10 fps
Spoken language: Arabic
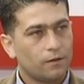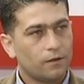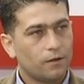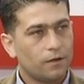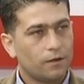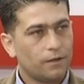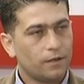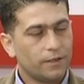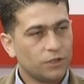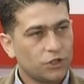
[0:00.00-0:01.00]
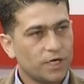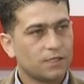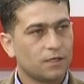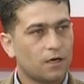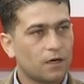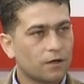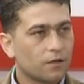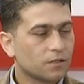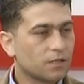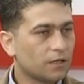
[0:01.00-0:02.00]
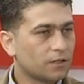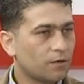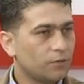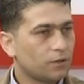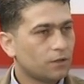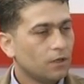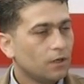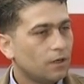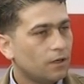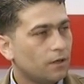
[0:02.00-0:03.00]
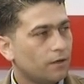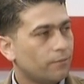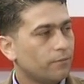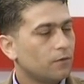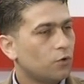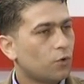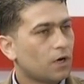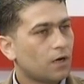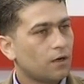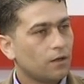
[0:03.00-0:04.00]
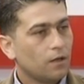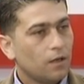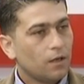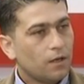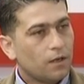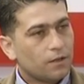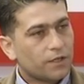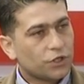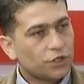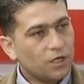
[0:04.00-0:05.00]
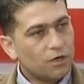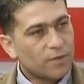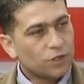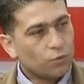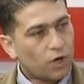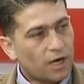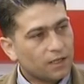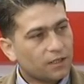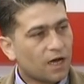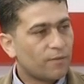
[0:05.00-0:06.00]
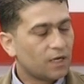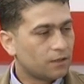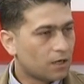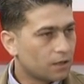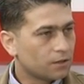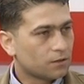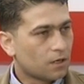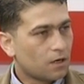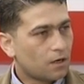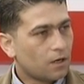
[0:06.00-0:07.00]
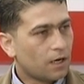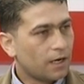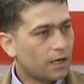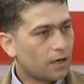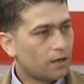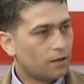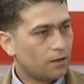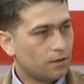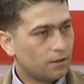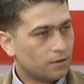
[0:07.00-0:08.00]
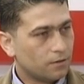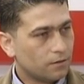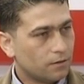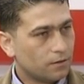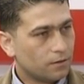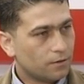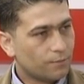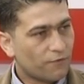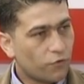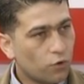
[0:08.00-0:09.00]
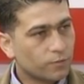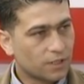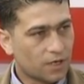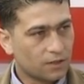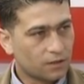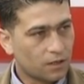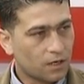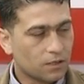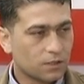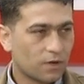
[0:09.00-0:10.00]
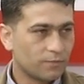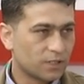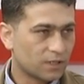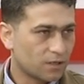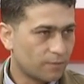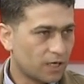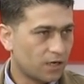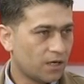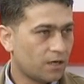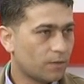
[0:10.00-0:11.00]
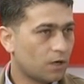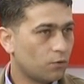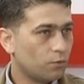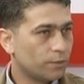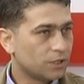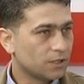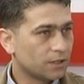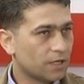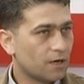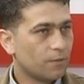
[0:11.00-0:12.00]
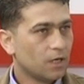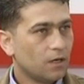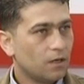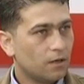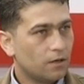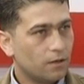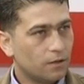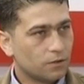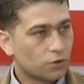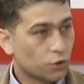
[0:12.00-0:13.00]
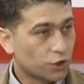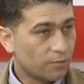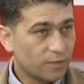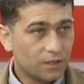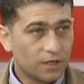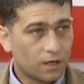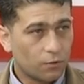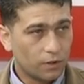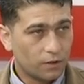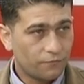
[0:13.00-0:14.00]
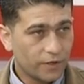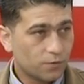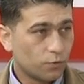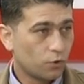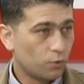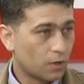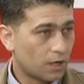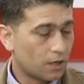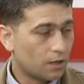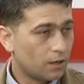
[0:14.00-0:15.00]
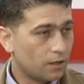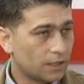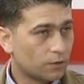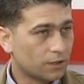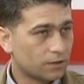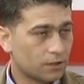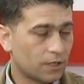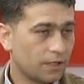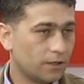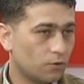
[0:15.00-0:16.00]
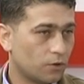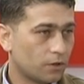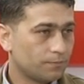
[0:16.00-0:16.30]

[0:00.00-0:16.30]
الانجاز الاخر اذا صح التعبير هو تشكيل مجموعات عمل ضاغطة على آه، آه، آه، مفهوم صناعة القرار سواء باستخدام الإعلام أو باستخدام السوشيال ميديا أو الفيسبوك والأدوات التقنية الأخرى وطبعا